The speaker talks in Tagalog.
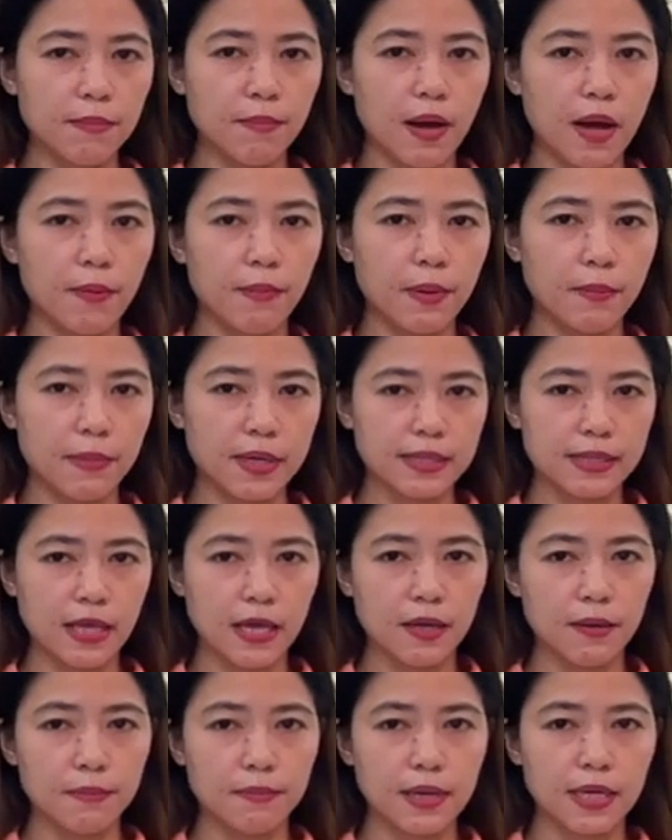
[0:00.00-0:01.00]
di ba, ang
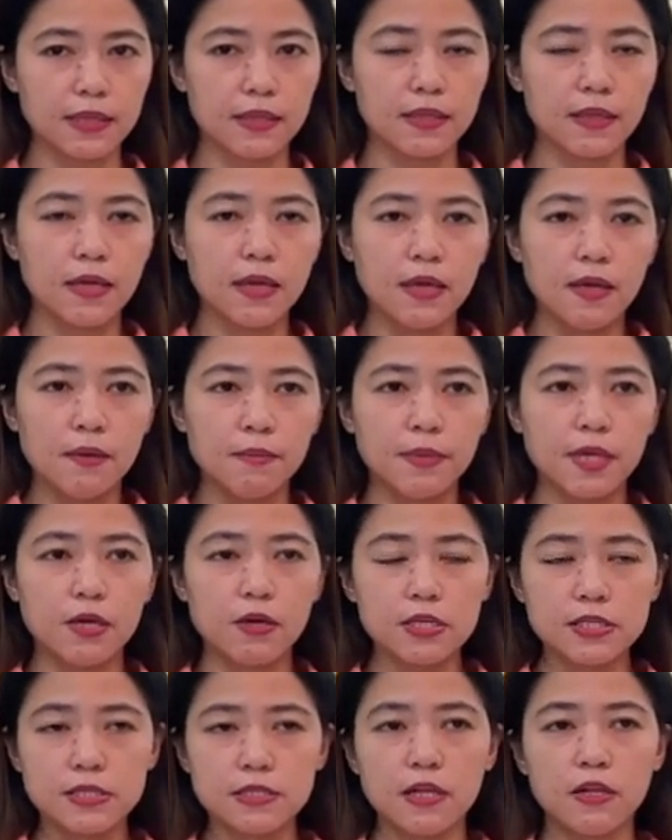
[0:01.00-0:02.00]
mamatay. But,
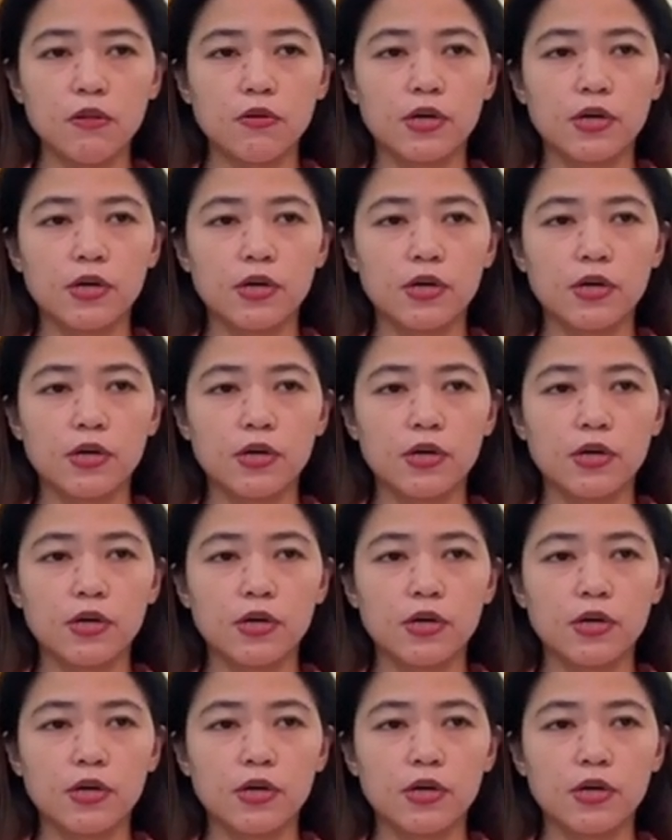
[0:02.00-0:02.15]
because the